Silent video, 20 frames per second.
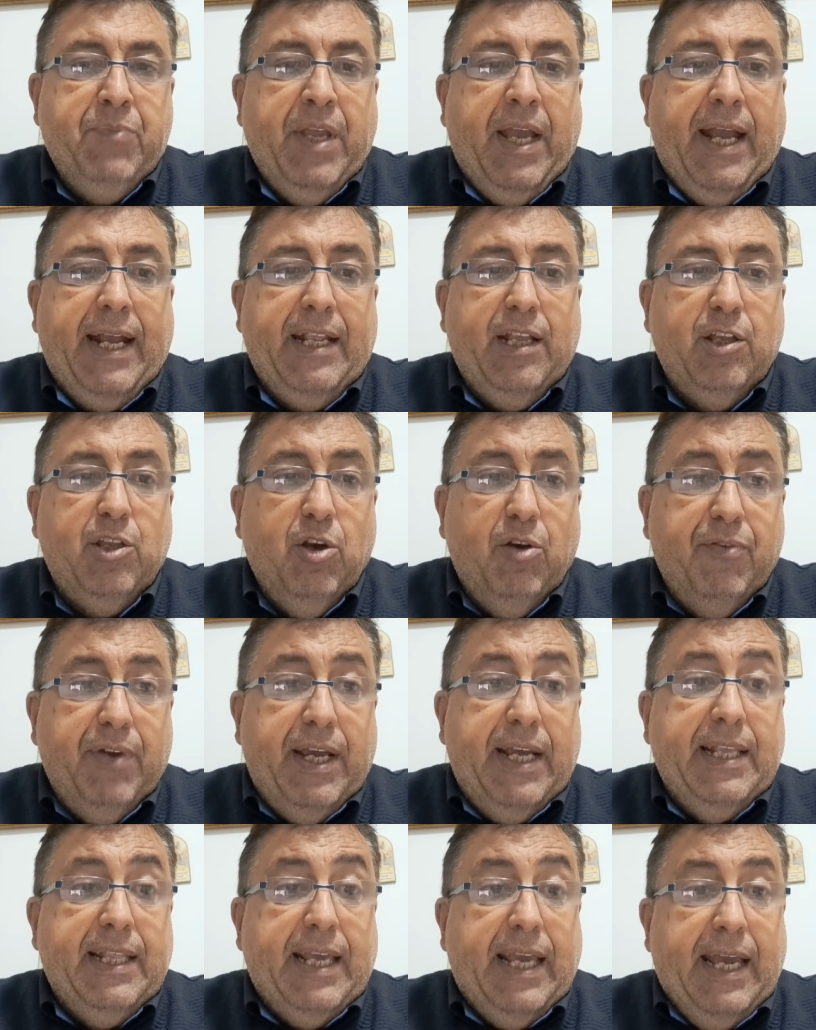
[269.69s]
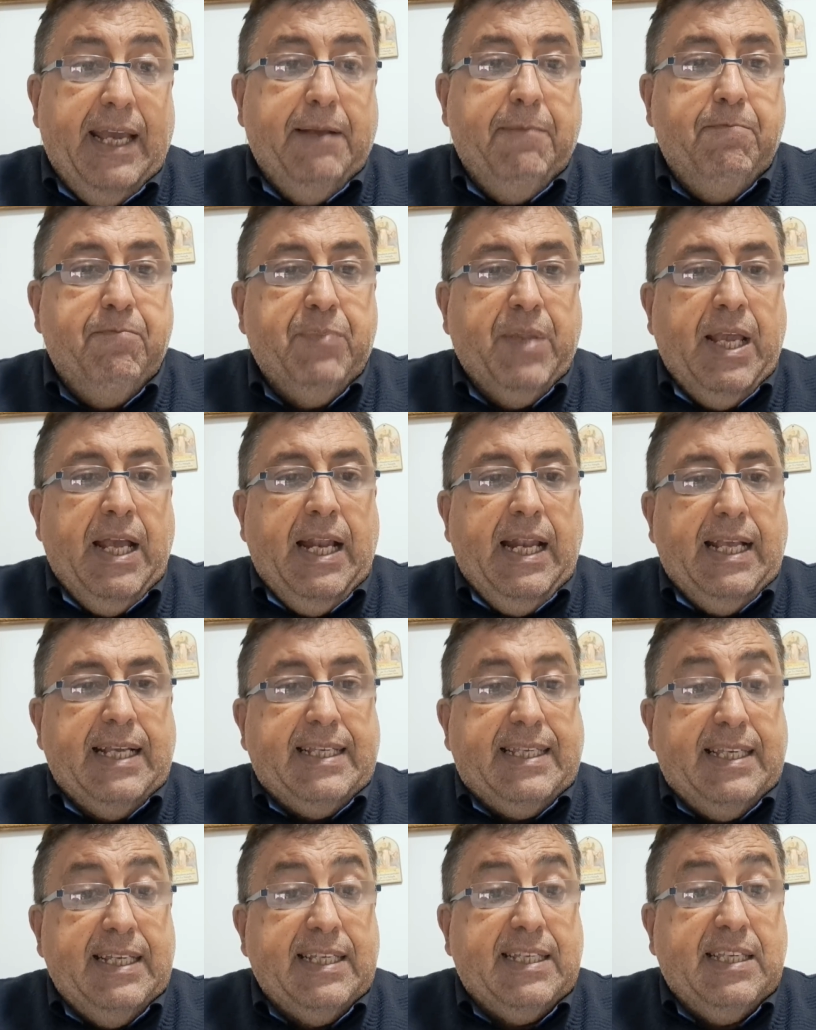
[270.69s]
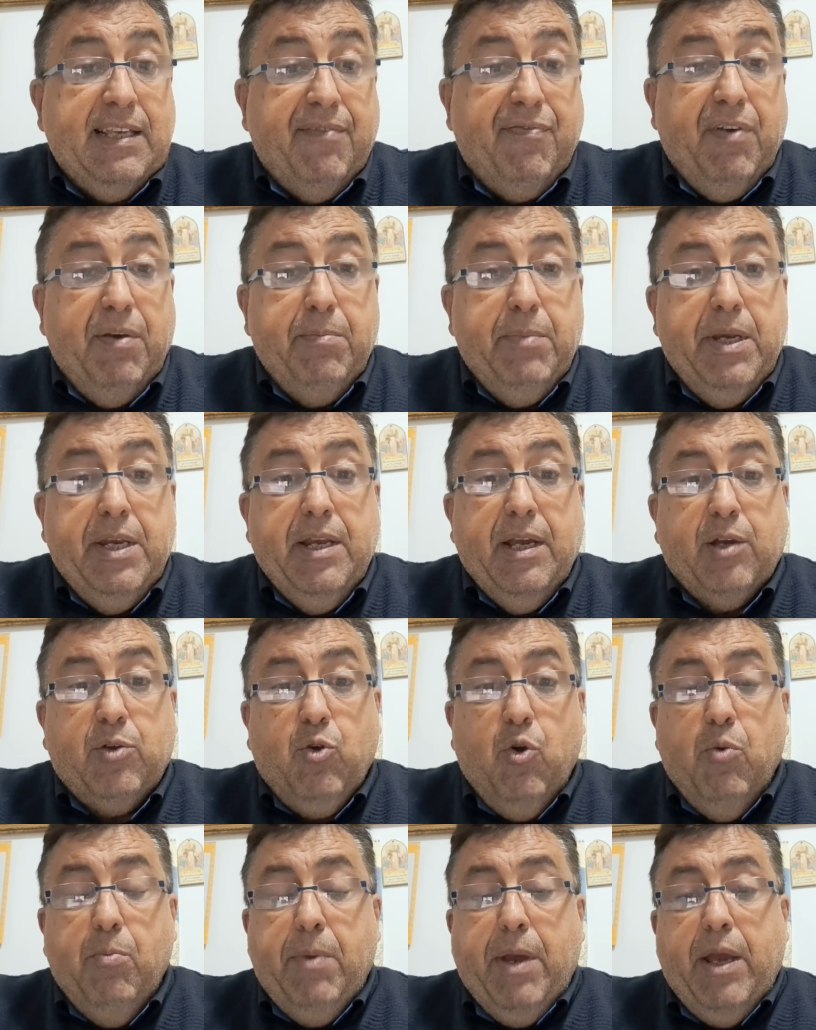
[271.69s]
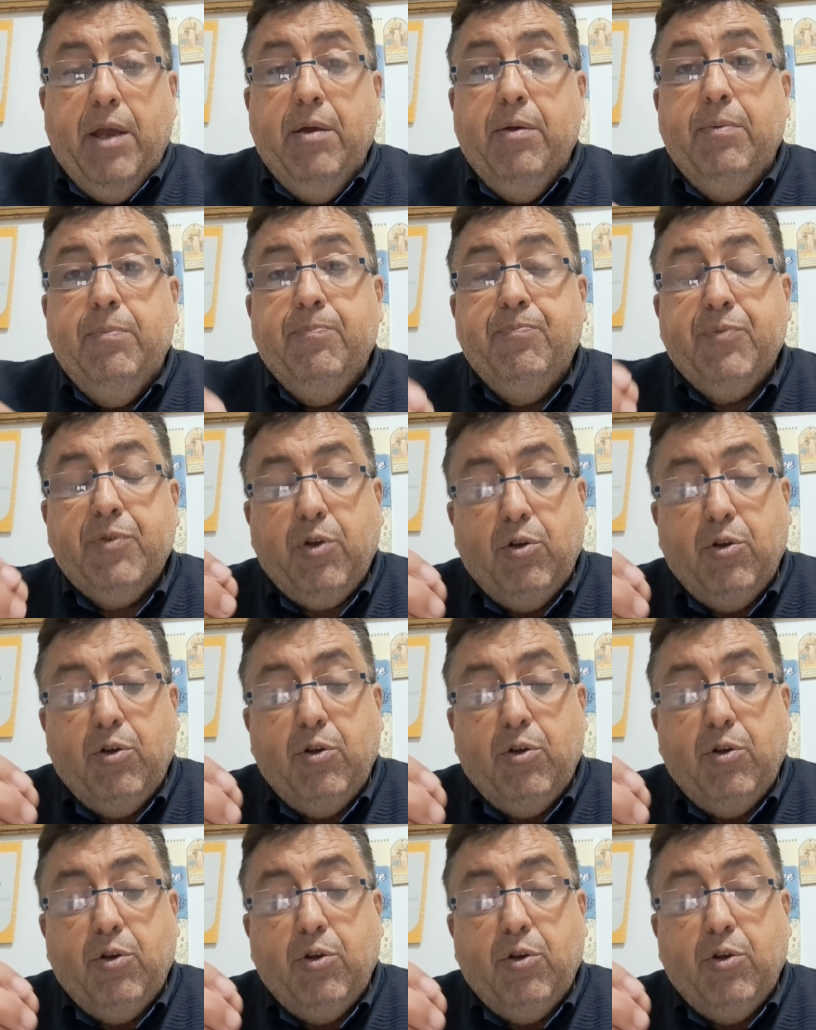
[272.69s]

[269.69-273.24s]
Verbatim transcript: e dei doveri e la stessa famiglia come